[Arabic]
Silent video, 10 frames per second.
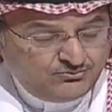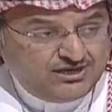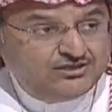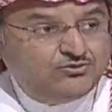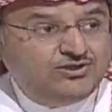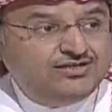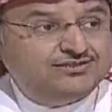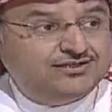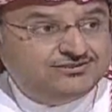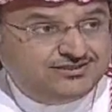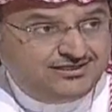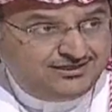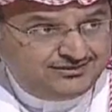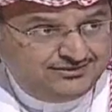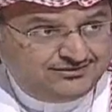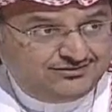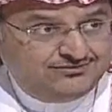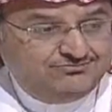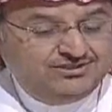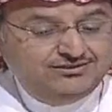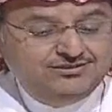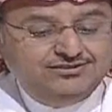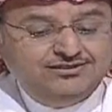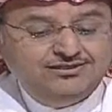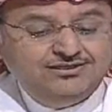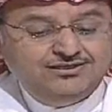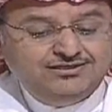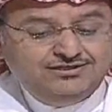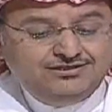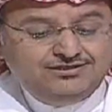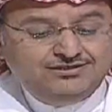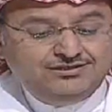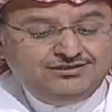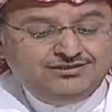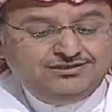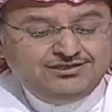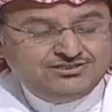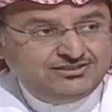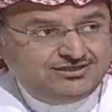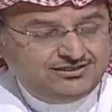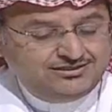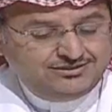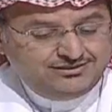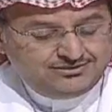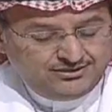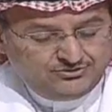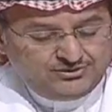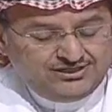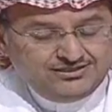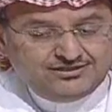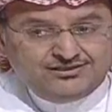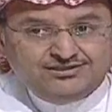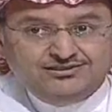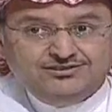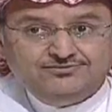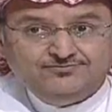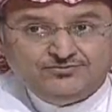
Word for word: وهذا هو اللي احنا نترجاه الحقيقة من آه، اللجنة اللي تنظر هذه القضية